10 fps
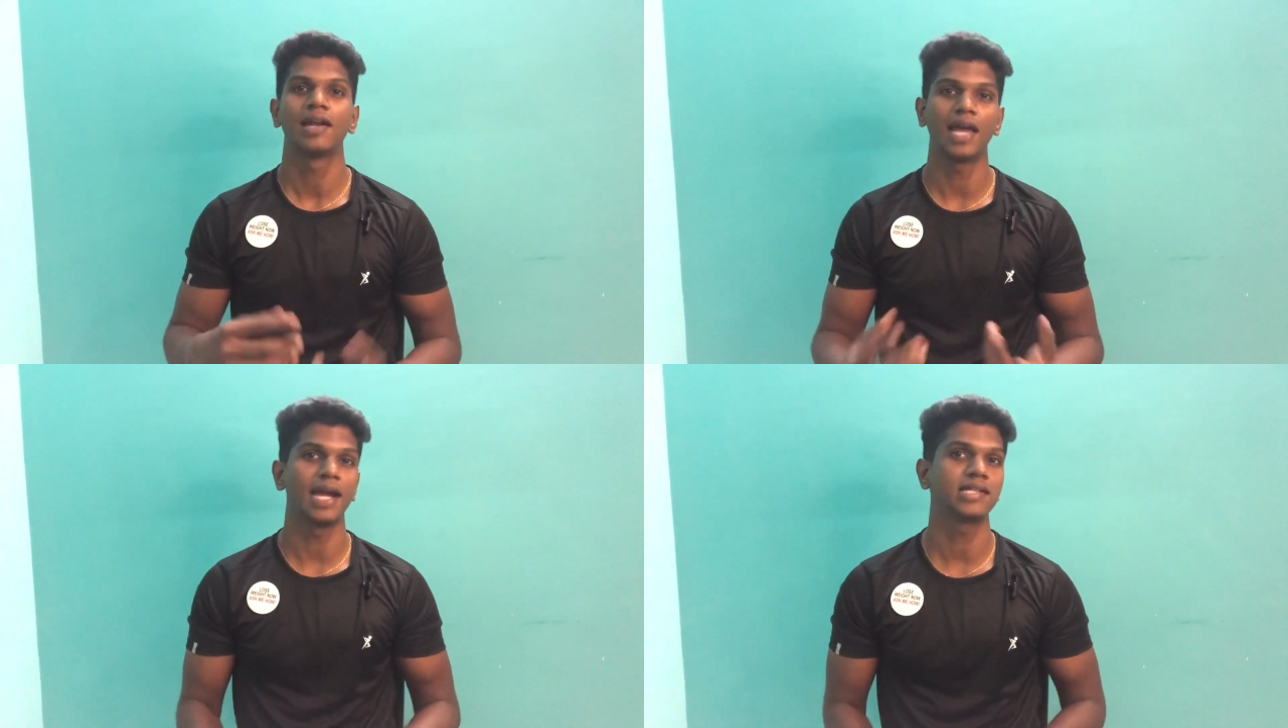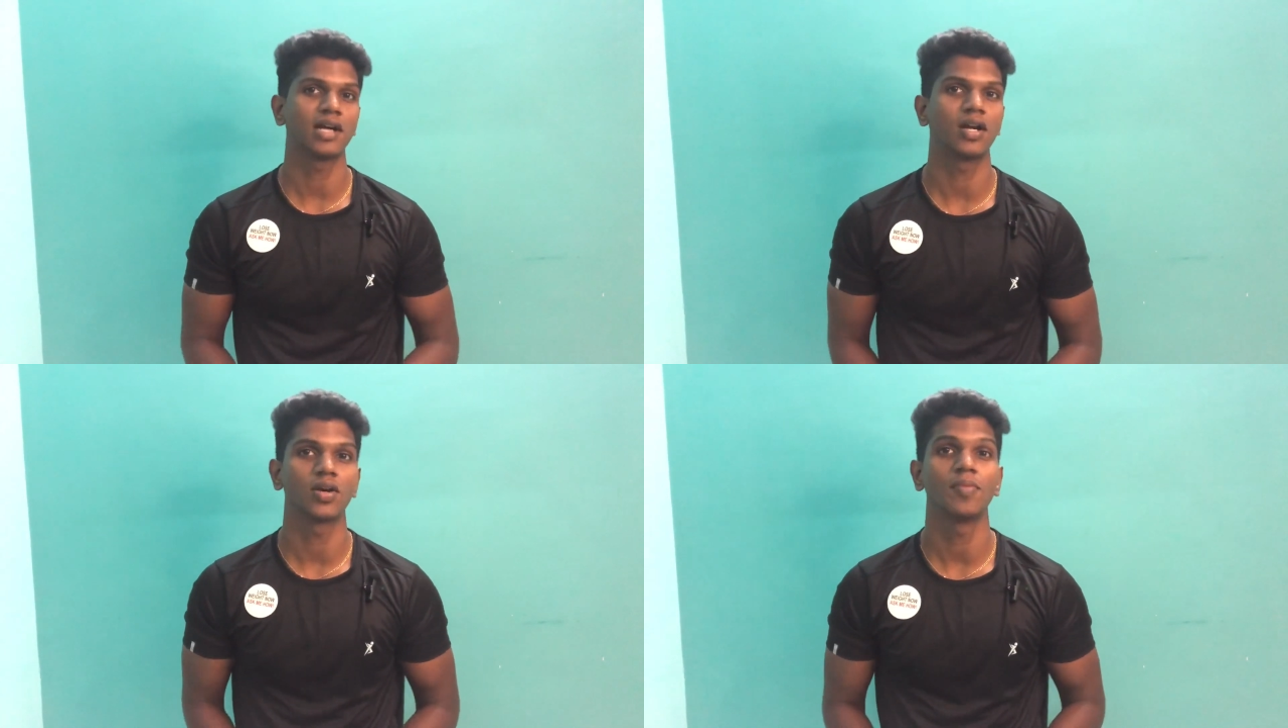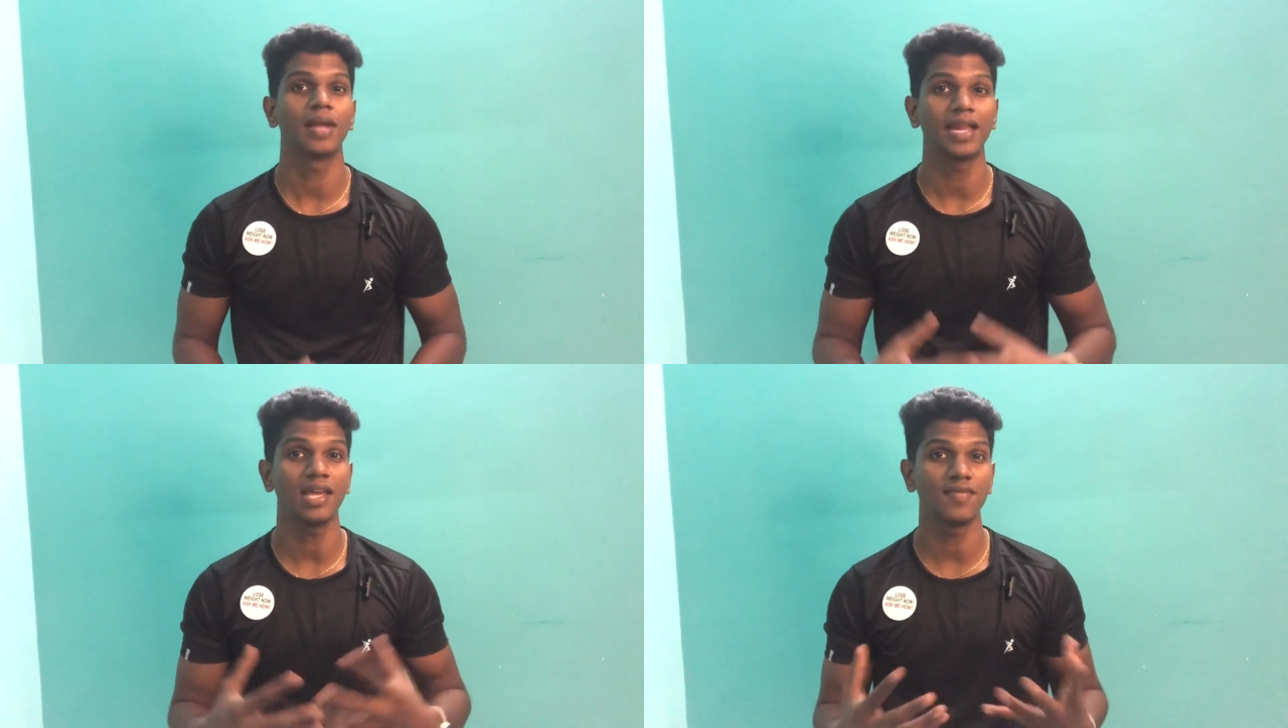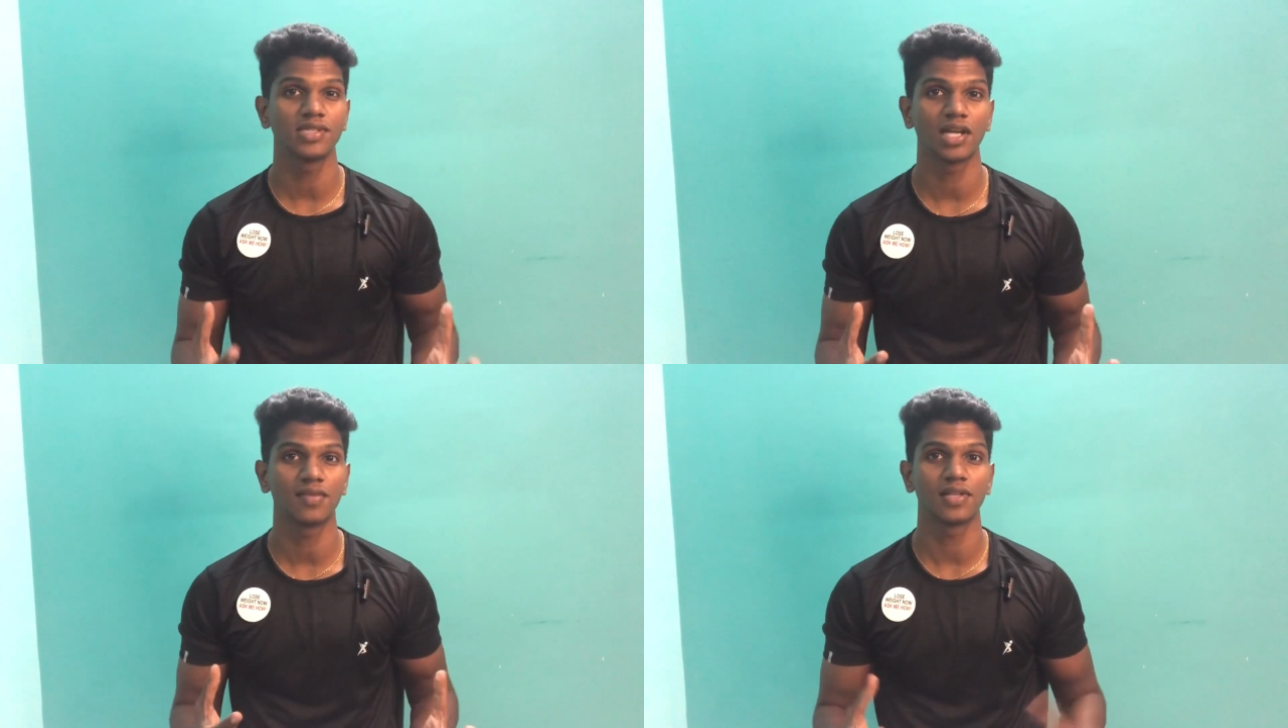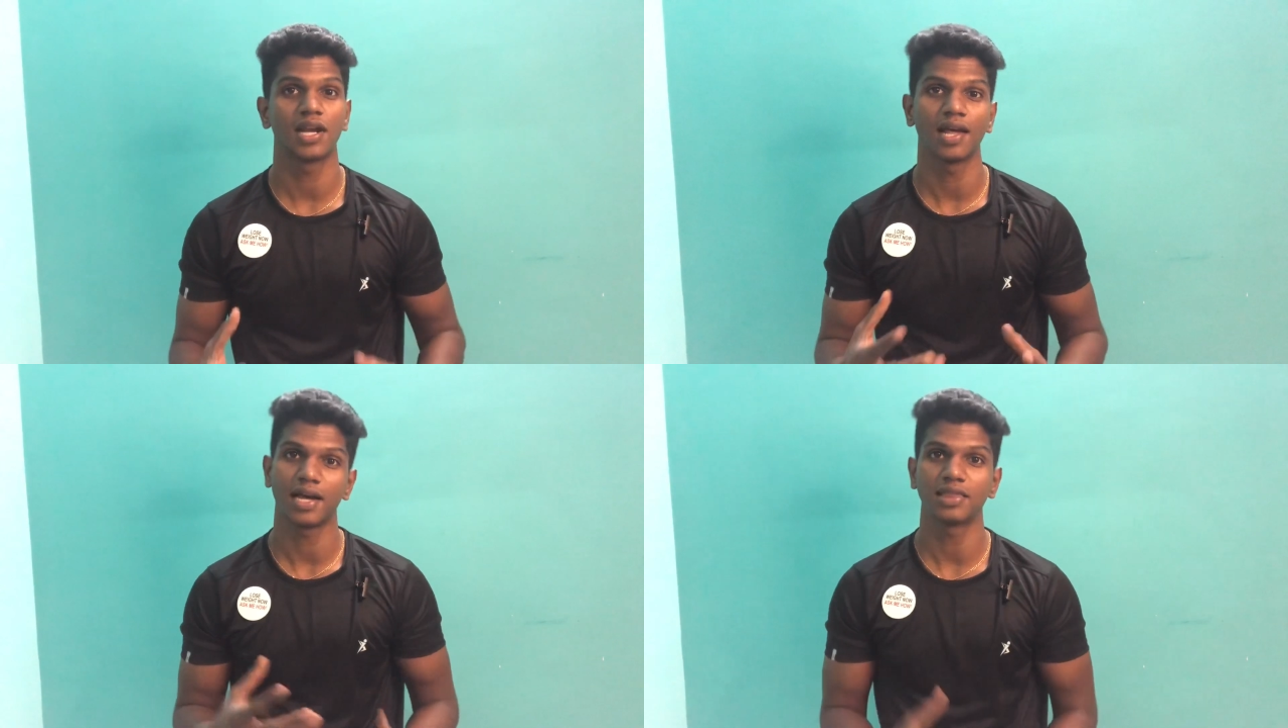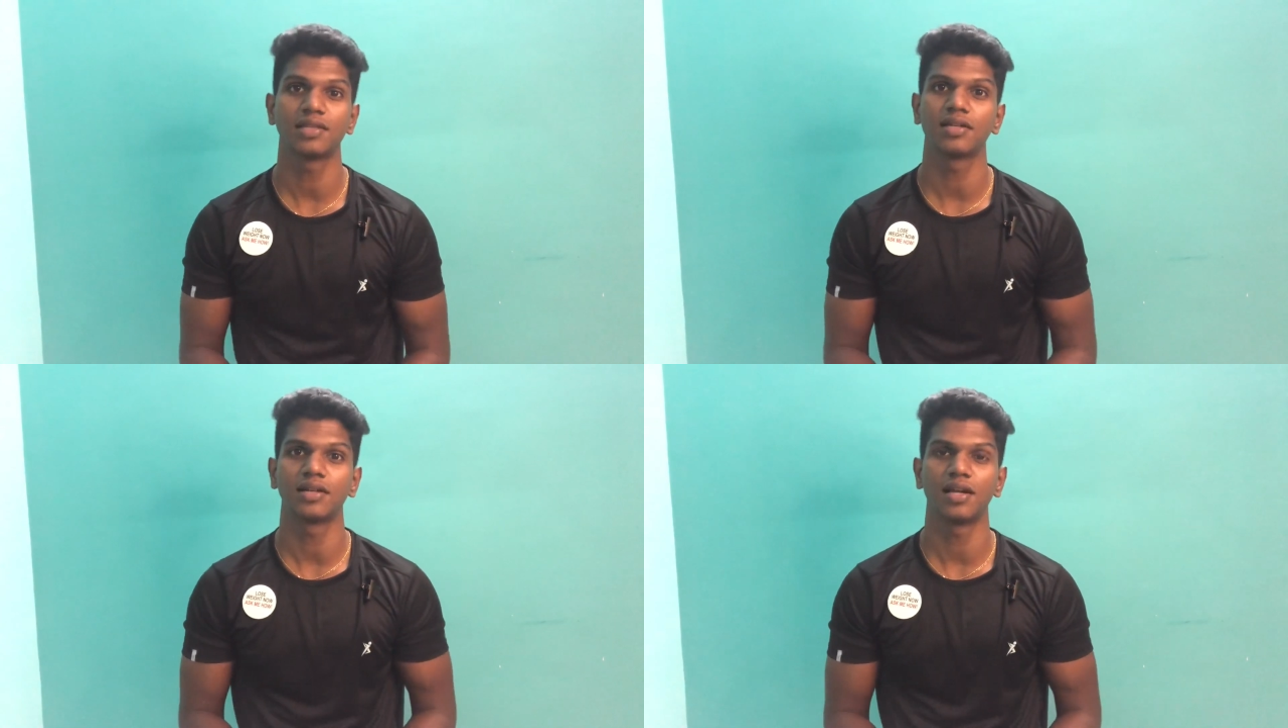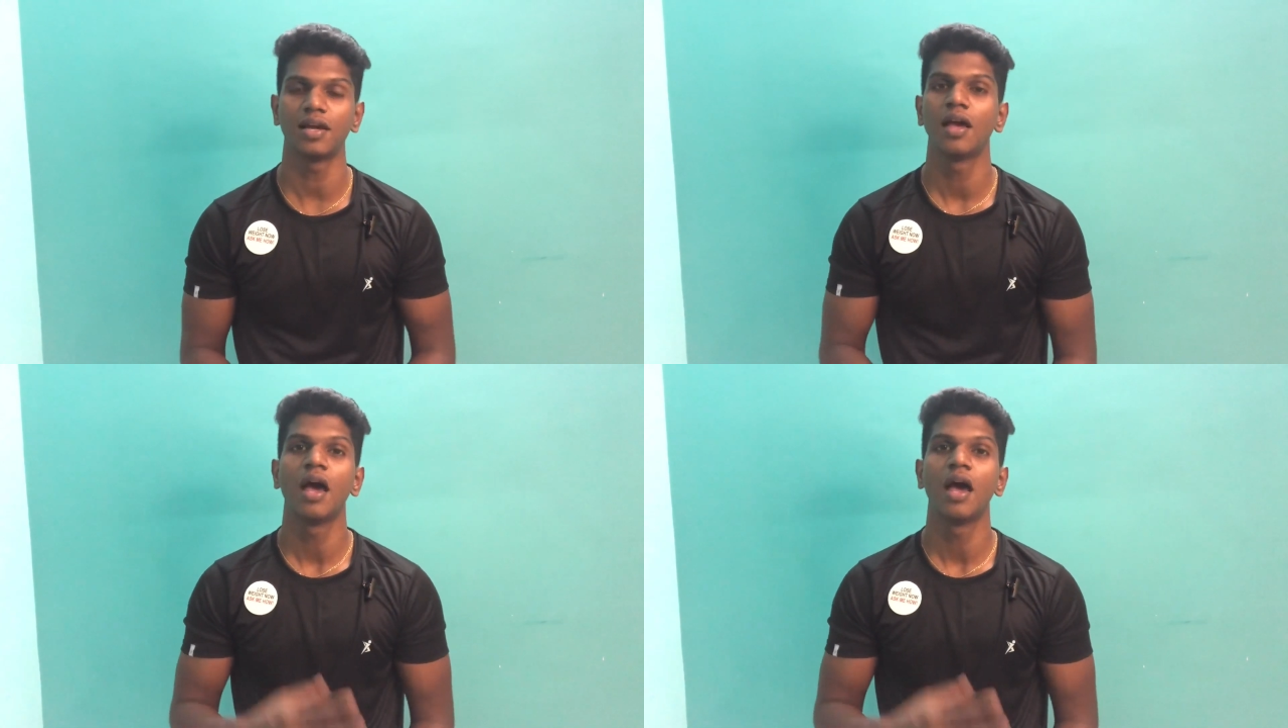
டயட் சார்ட்டுக்கும் நிறைய விஷயங்கள் வந்து நான் கற்றுக்கிட்டு